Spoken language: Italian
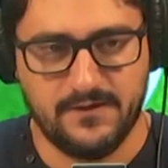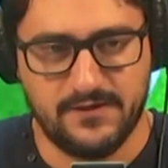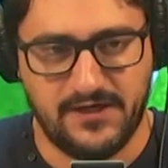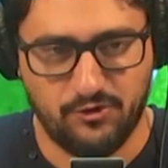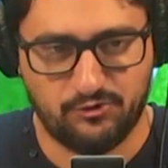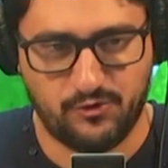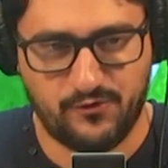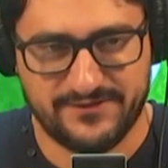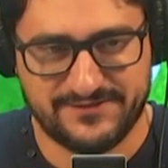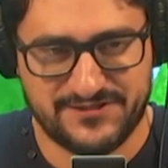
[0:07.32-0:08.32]
Le
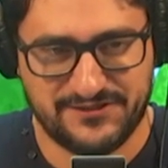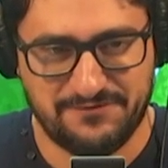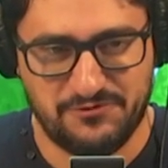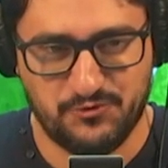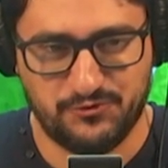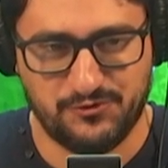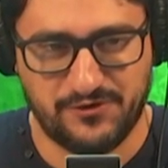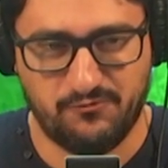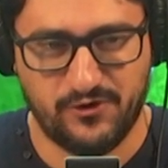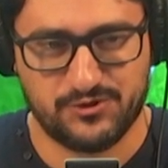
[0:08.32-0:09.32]
8.47 minuti,
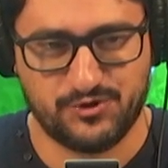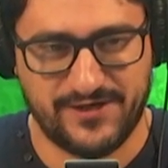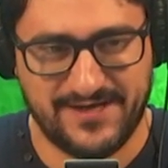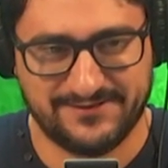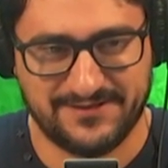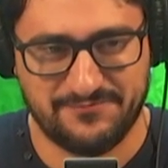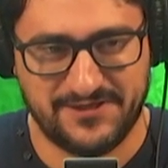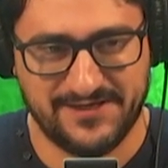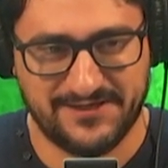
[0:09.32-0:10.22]
una buona giornata da Michele